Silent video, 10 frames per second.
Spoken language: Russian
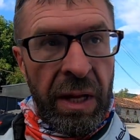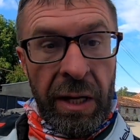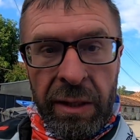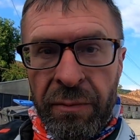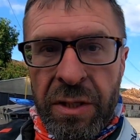
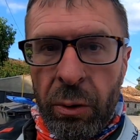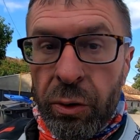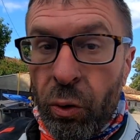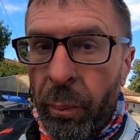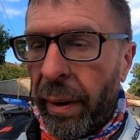И там все
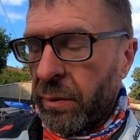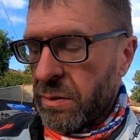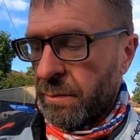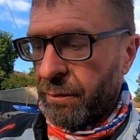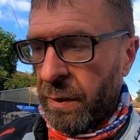люди
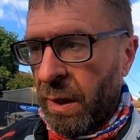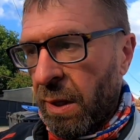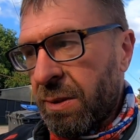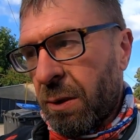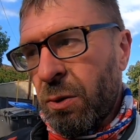купаются.
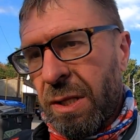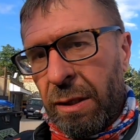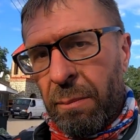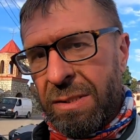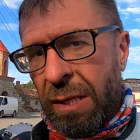С одной
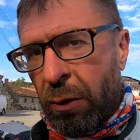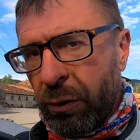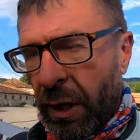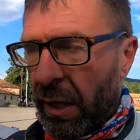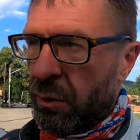стороны моста
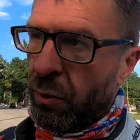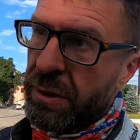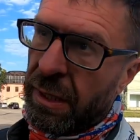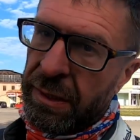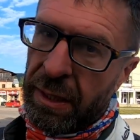люди, а с другой
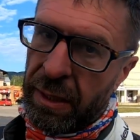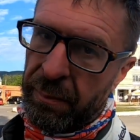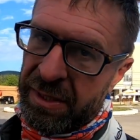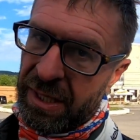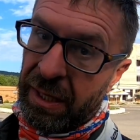стороны
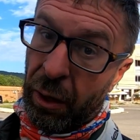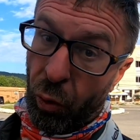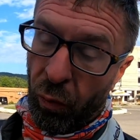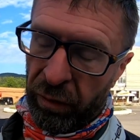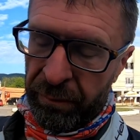моста
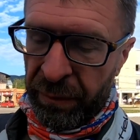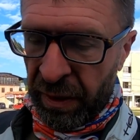коровы.